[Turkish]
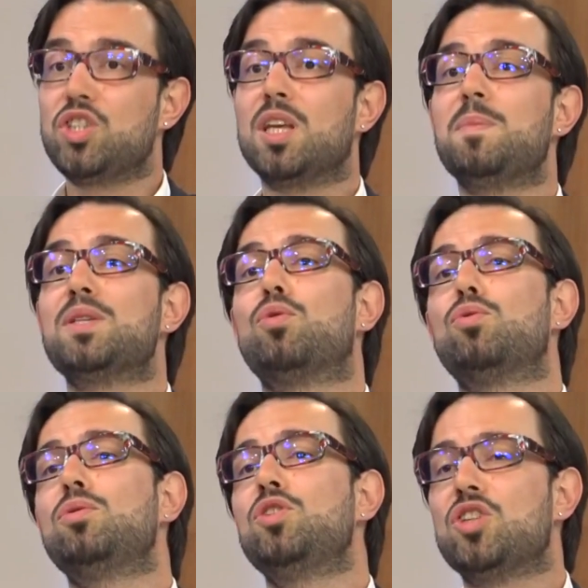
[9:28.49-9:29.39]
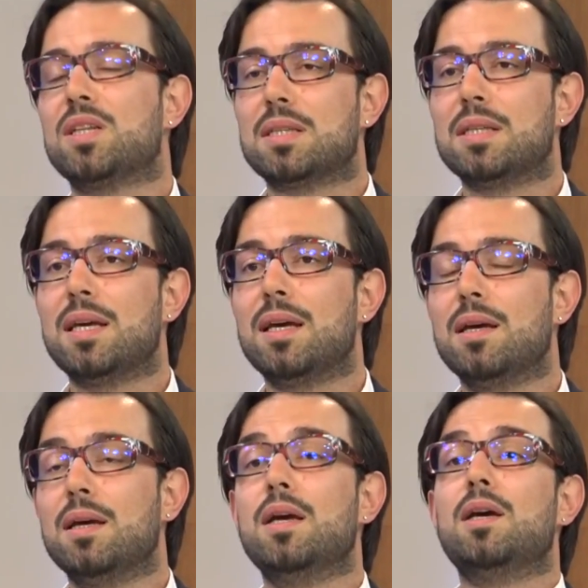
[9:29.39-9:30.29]
İşte biz gözün içerisine
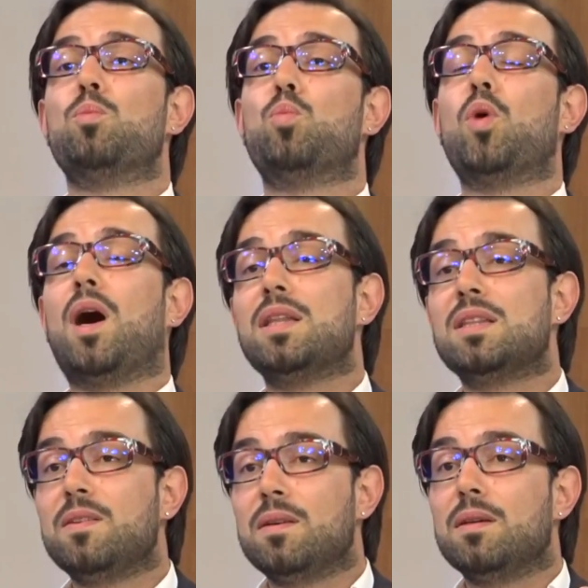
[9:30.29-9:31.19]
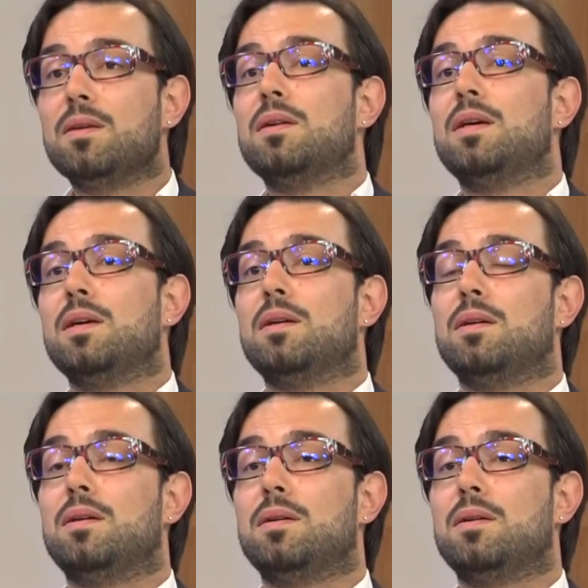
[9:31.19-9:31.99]
bu anti e,